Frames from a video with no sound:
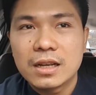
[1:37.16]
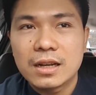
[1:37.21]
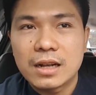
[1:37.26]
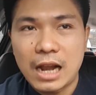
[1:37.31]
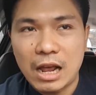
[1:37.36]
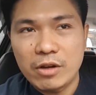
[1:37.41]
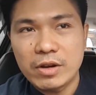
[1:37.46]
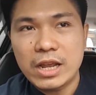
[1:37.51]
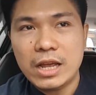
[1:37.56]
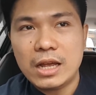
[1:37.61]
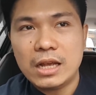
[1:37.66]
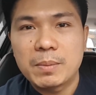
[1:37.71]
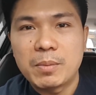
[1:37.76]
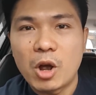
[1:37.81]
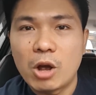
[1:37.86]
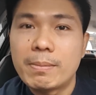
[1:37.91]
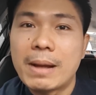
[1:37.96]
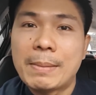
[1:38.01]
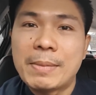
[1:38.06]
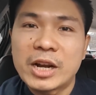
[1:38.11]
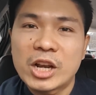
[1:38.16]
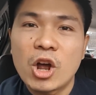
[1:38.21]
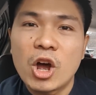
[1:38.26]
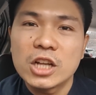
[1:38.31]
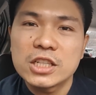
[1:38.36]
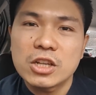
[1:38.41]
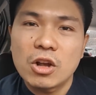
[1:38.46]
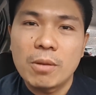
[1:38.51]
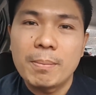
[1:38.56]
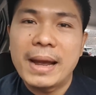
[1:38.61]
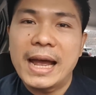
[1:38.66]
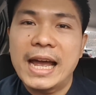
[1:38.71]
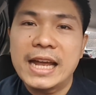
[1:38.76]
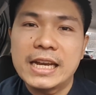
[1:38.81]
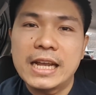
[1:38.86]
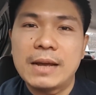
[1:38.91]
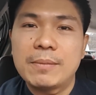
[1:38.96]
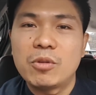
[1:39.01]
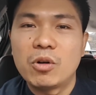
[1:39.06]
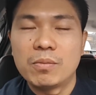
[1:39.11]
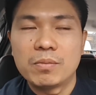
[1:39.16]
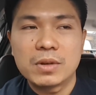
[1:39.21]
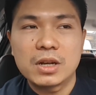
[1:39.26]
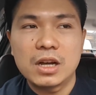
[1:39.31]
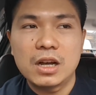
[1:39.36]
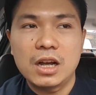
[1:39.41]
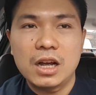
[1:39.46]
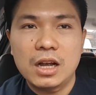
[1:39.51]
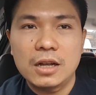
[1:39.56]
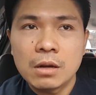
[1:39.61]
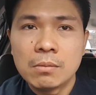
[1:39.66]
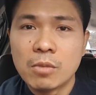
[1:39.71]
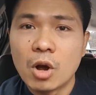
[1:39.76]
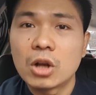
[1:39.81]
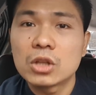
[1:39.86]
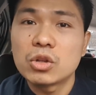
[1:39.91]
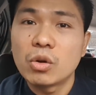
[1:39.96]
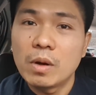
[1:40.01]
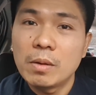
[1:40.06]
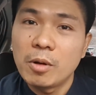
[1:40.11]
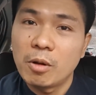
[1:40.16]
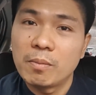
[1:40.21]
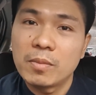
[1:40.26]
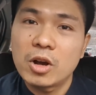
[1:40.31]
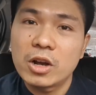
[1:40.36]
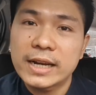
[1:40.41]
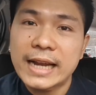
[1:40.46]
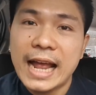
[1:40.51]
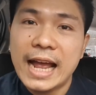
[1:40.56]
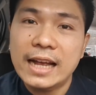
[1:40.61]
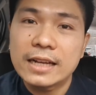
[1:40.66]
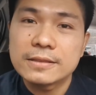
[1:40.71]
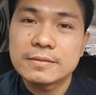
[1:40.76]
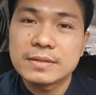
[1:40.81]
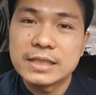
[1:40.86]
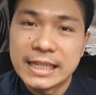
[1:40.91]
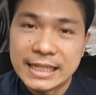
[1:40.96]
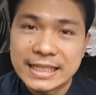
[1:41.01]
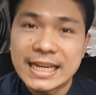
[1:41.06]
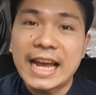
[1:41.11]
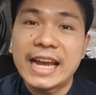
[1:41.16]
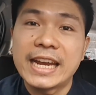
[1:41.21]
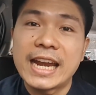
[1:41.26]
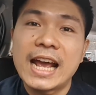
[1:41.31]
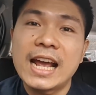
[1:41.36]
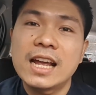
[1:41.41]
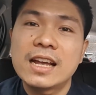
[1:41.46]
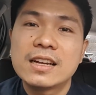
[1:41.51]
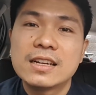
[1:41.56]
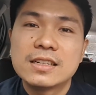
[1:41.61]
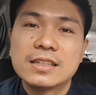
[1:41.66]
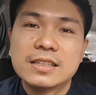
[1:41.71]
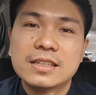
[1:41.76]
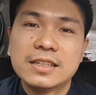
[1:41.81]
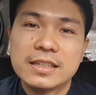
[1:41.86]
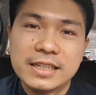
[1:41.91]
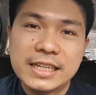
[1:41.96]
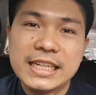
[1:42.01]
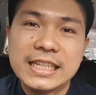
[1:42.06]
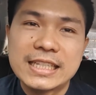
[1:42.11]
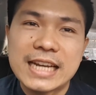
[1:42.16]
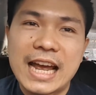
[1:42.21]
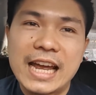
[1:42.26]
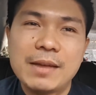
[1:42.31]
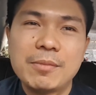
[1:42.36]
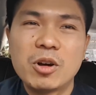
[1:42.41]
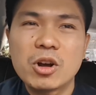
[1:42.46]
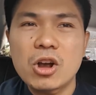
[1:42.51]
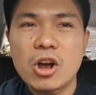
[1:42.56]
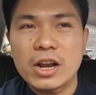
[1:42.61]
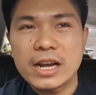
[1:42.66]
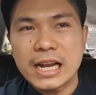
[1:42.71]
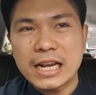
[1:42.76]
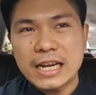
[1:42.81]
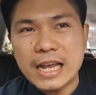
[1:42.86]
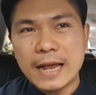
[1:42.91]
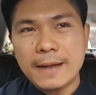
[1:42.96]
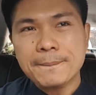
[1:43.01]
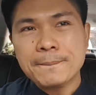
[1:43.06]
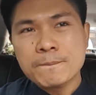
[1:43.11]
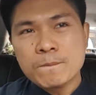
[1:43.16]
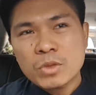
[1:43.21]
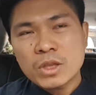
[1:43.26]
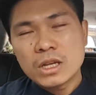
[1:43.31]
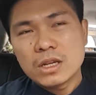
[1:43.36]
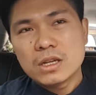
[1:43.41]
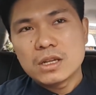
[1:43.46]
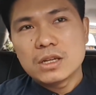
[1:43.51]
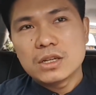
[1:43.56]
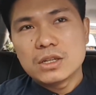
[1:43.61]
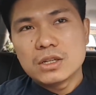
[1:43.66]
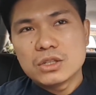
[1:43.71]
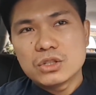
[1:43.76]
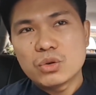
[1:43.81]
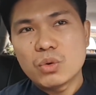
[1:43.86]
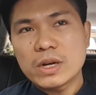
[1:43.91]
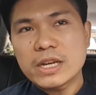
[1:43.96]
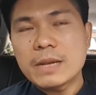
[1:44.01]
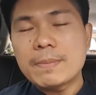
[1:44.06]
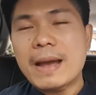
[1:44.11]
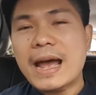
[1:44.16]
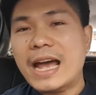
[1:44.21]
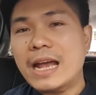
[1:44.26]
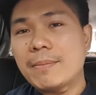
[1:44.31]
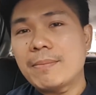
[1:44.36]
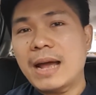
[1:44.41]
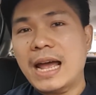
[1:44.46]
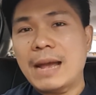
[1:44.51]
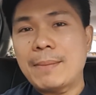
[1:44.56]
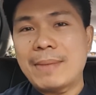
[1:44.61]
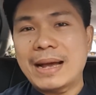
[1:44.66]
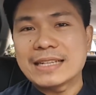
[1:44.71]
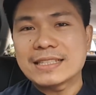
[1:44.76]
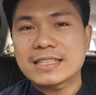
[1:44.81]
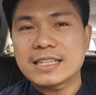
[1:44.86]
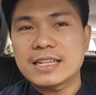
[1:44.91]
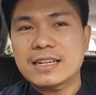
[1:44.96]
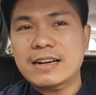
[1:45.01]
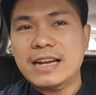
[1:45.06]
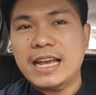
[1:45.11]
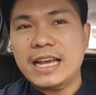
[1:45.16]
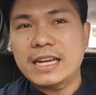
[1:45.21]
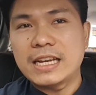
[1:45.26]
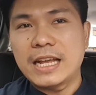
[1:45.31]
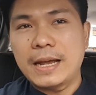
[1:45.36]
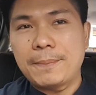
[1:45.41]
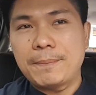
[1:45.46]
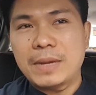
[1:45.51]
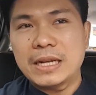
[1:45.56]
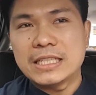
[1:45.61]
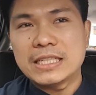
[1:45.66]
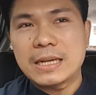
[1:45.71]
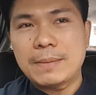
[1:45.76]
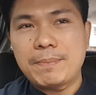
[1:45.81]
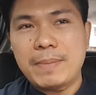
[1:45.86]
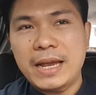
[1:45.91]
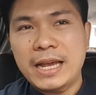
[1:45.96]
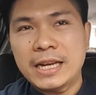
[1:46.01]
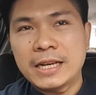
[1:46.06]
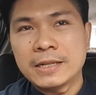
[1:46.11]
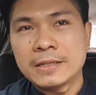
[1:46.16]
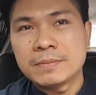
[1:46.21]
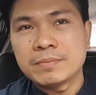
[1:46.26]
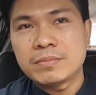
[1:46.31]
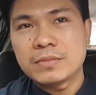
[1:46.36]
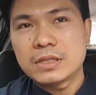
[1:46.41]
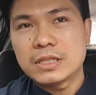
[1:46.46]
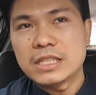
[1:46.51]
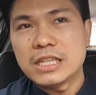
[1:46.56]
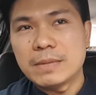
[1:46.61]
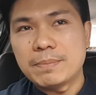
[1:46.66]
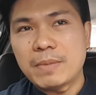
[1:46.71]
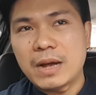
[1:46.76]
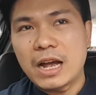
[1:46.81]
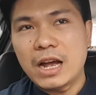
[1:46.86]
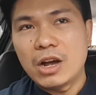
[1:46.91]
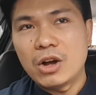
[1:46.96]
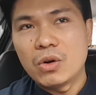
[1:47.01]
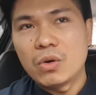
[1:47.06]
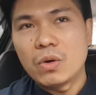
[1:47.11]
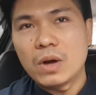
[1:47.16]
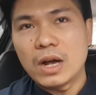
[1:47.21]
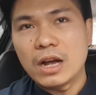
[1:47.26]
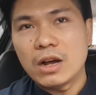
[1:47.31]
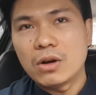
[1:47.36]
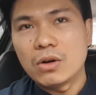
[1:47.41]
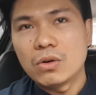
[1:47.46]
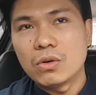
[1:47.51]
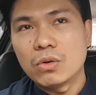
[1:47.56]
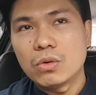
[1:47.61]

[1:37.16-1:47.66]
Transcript: คราวนี้พอบาบาทอสออกมาเนี่ย ผมก็บอกตรงว่าผมค่อนข้างดีใจนะ เออดีใจ เพราะก่อนหน้านี้ช่วงที่ผ่านมามาสเตอร์เกรดเนี่ย มันจะเป็นหยิบเอาเอา